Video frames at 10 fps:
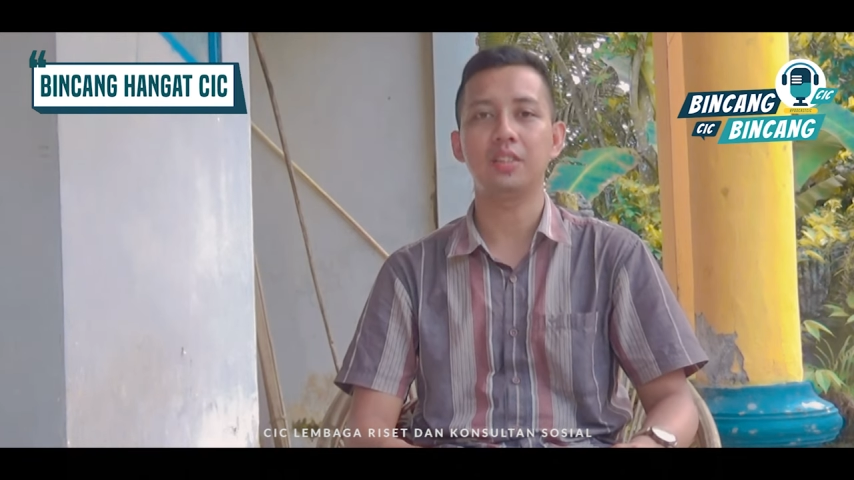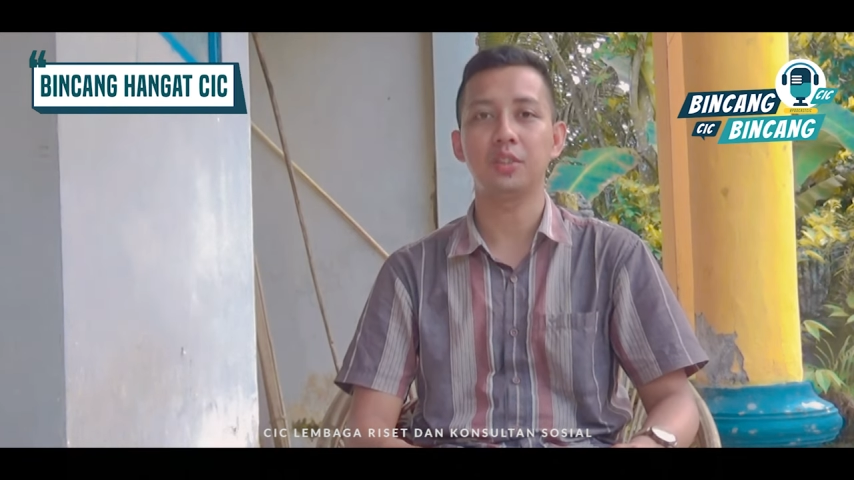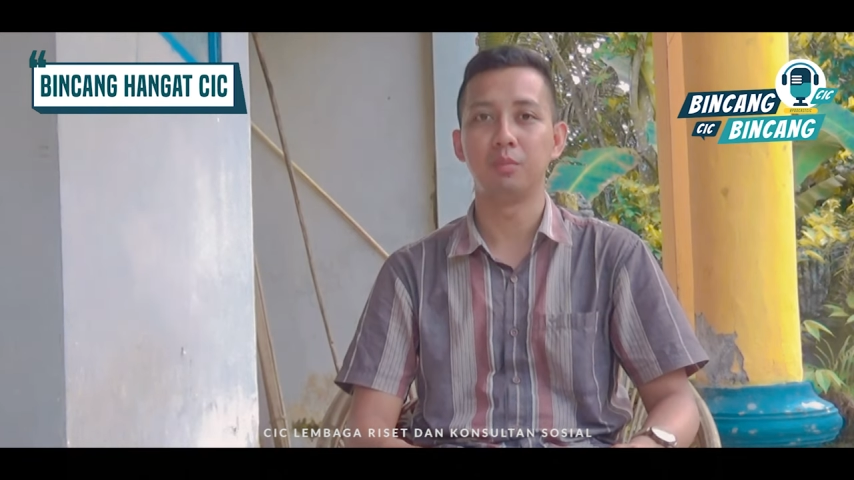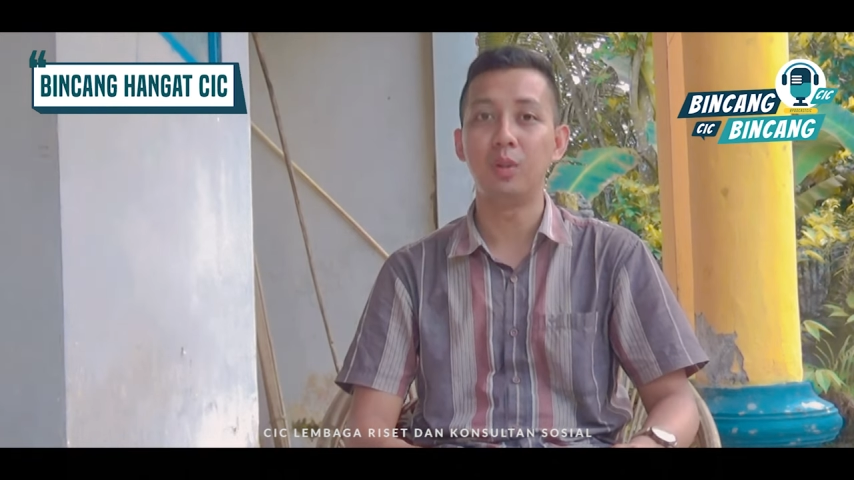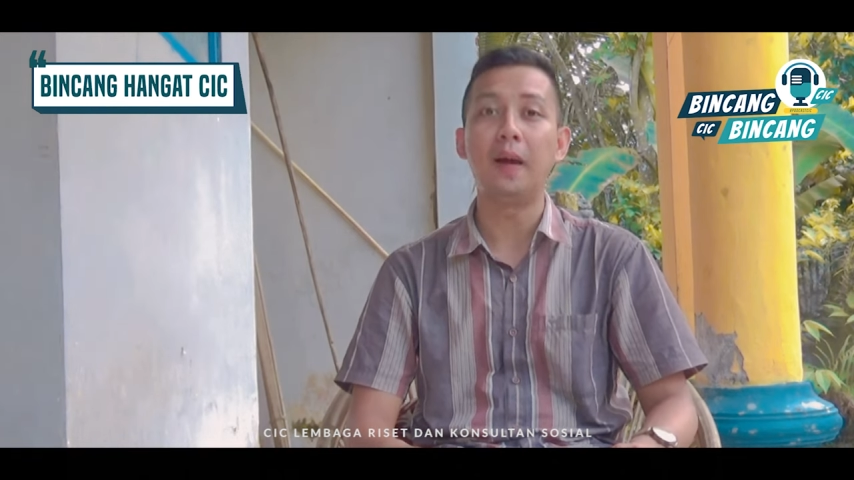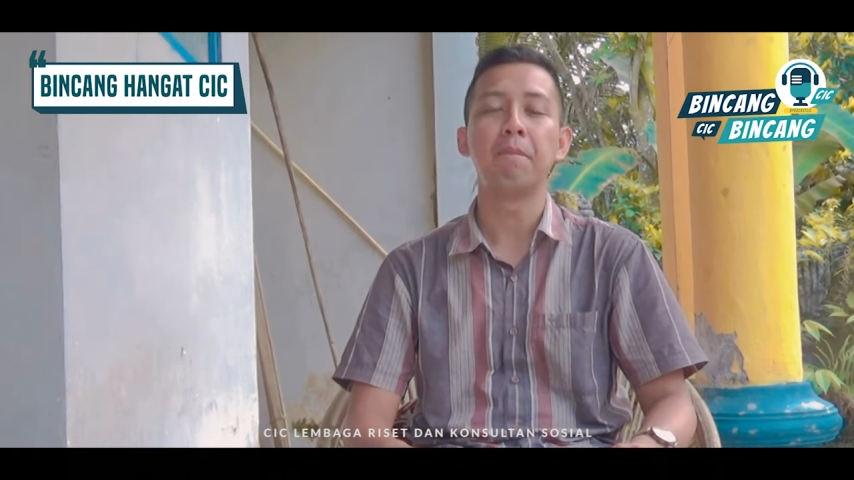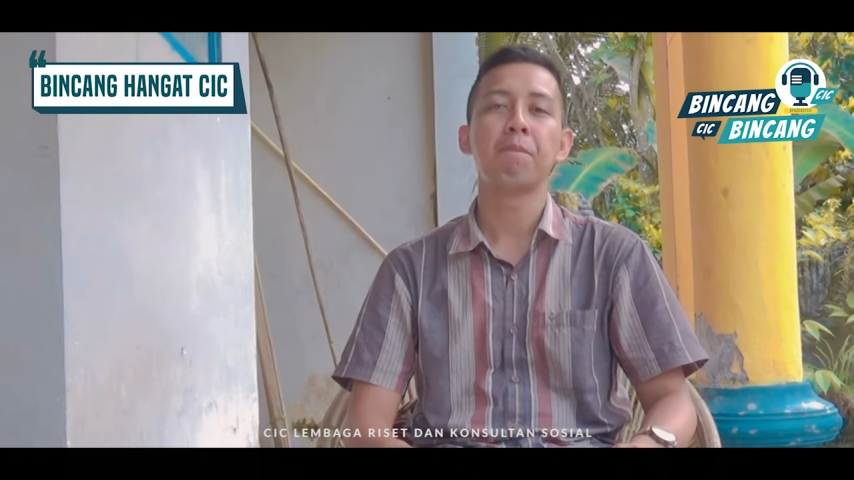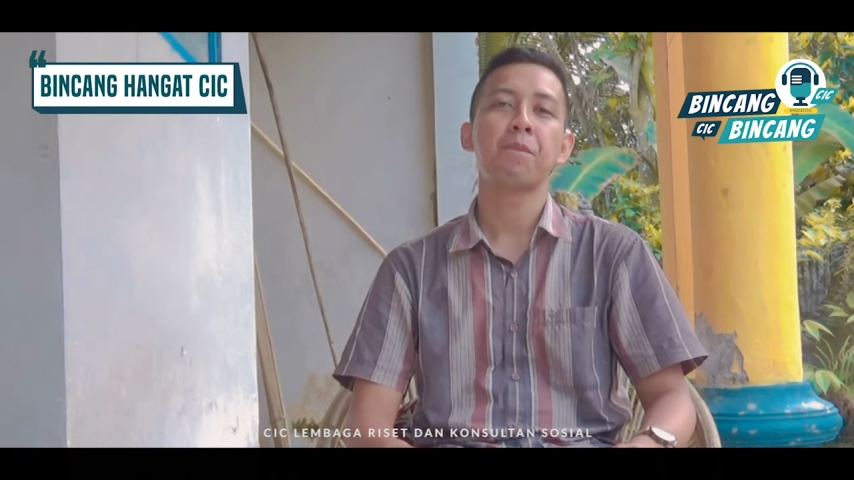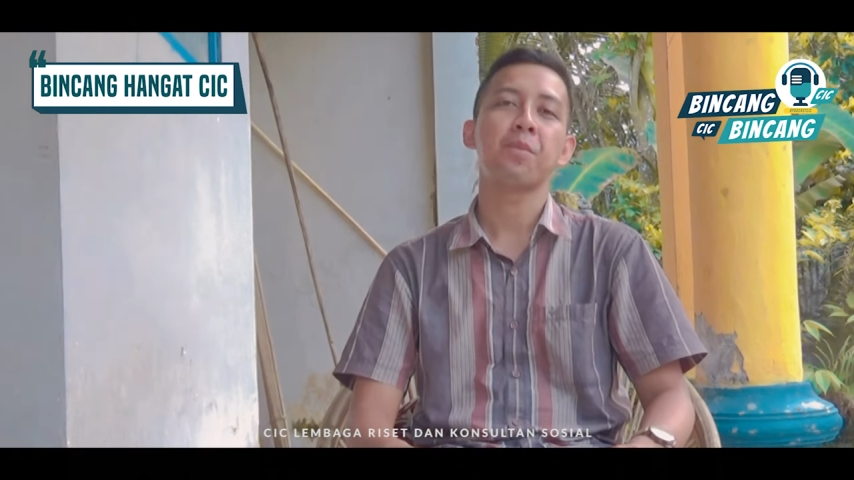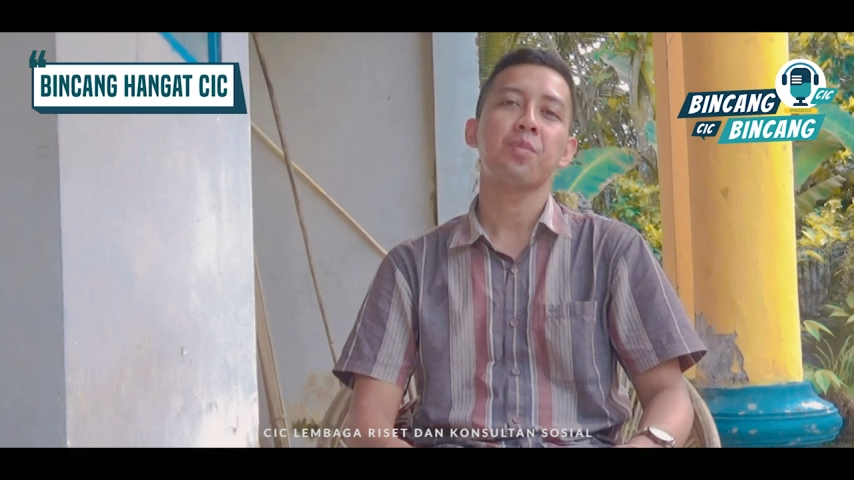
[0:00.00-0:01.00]
semua.
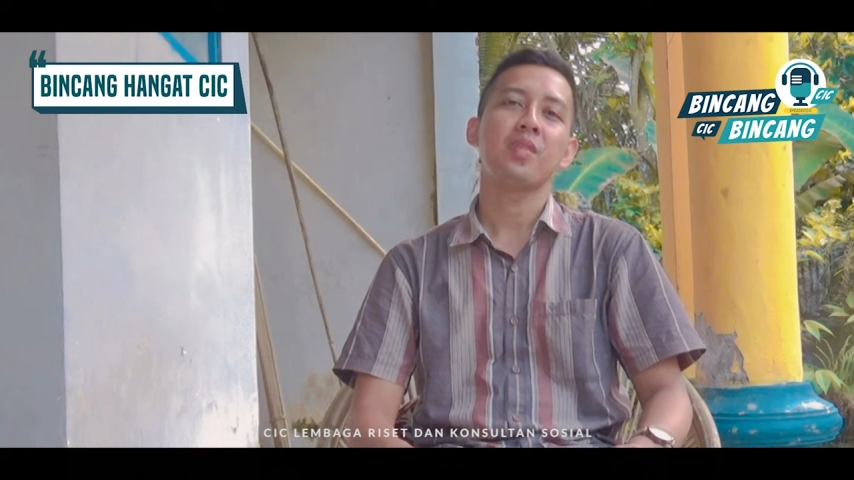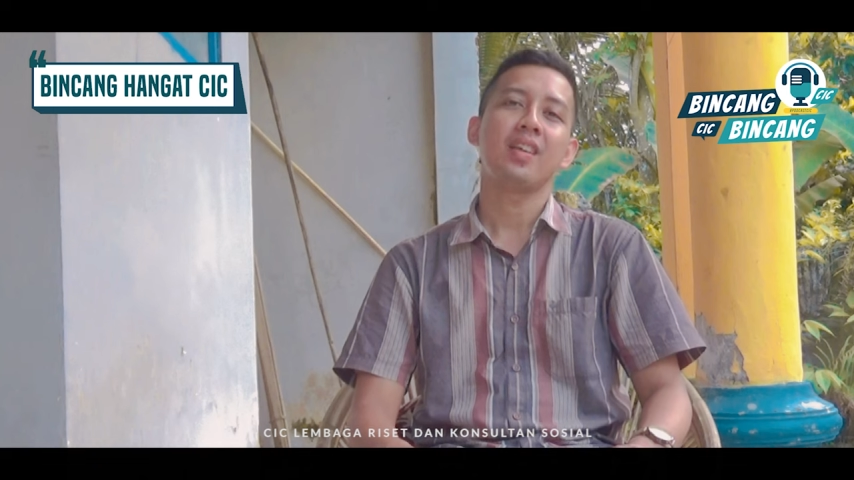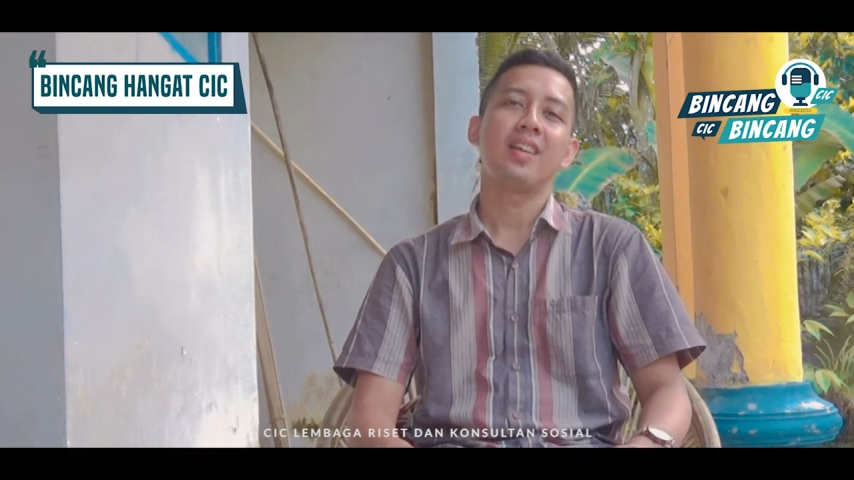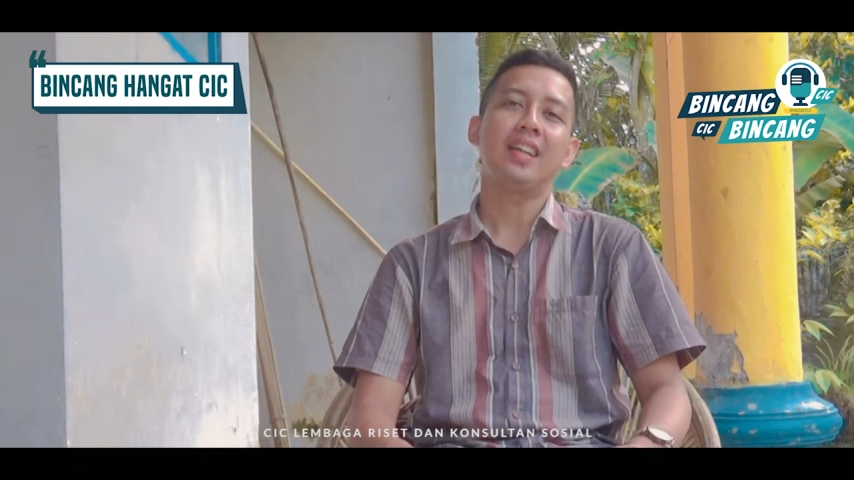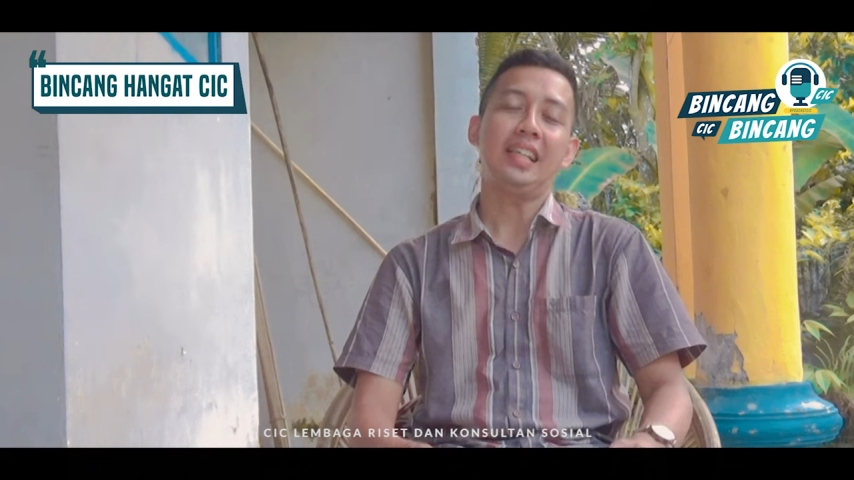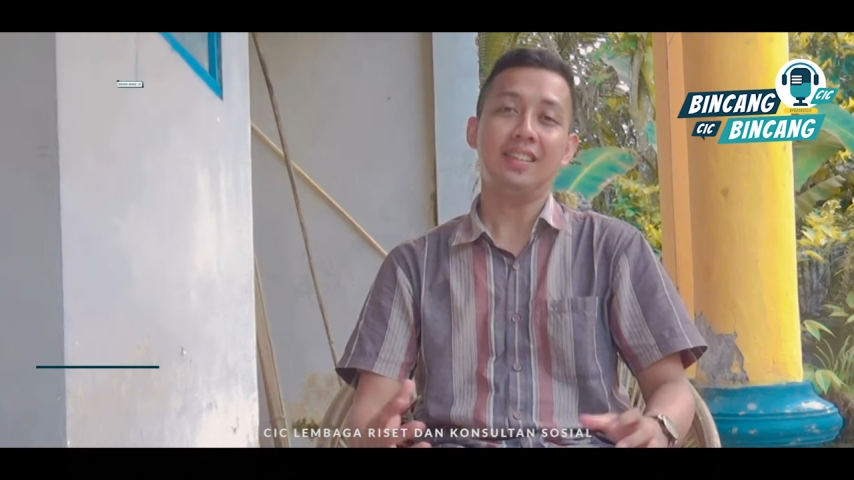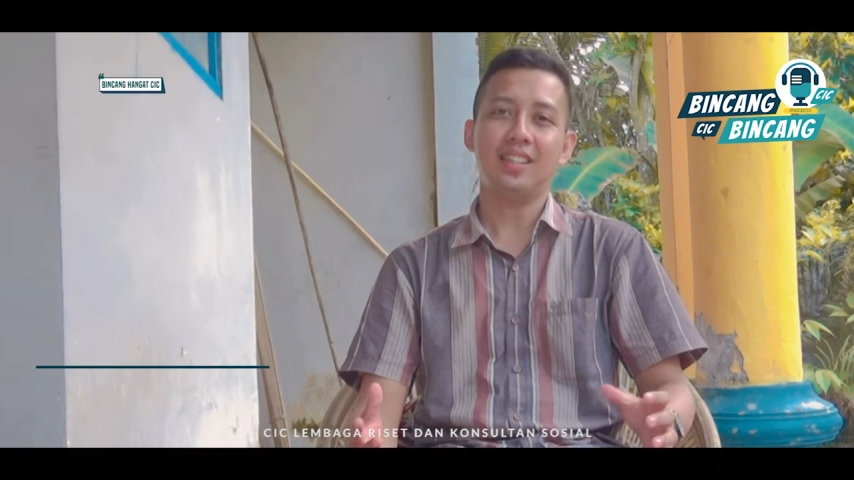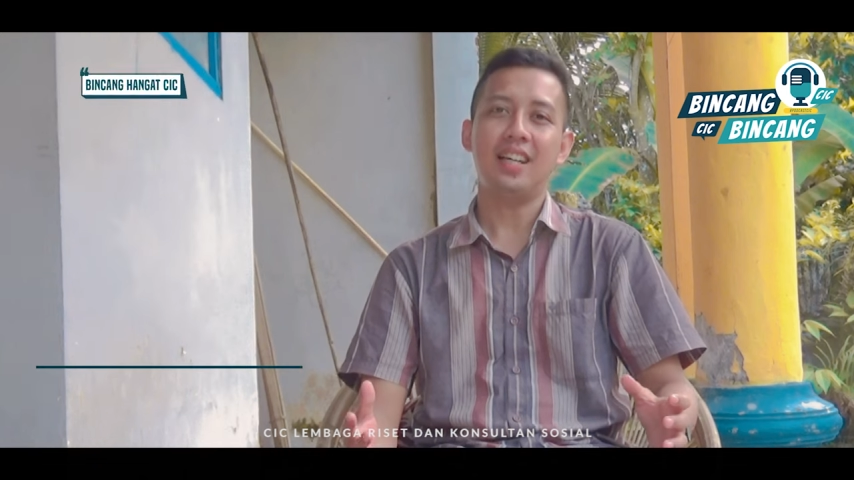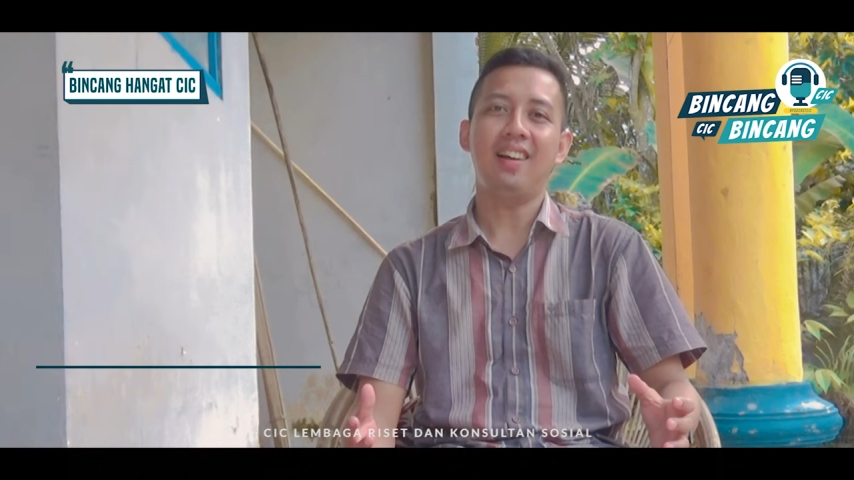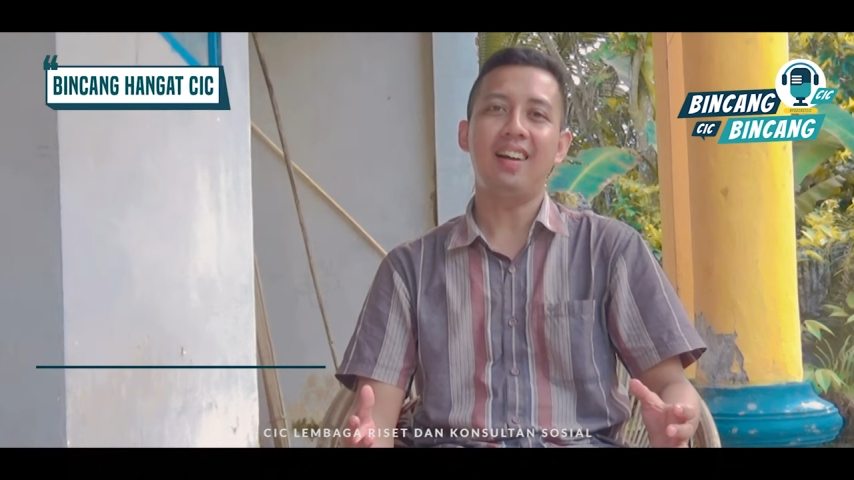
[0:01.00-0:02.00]

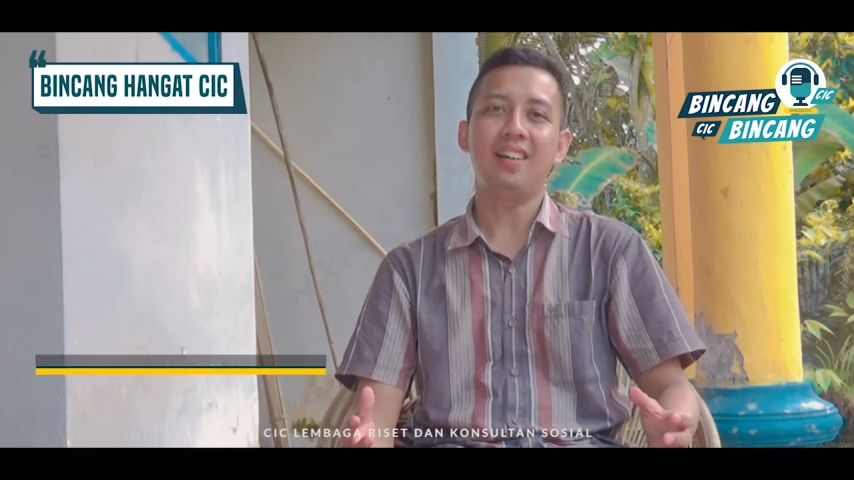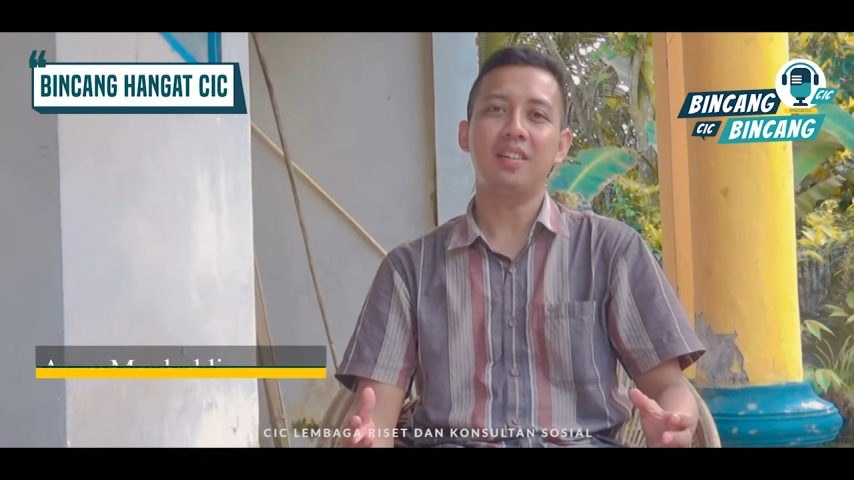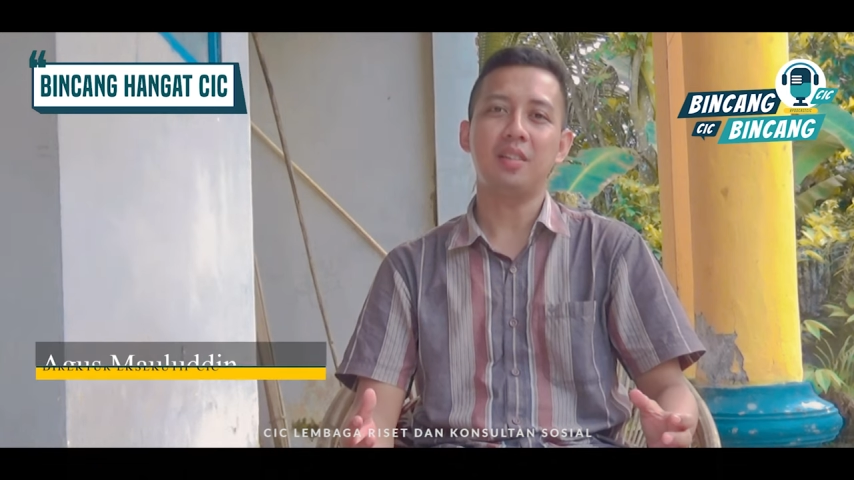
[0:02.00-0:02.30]
Kita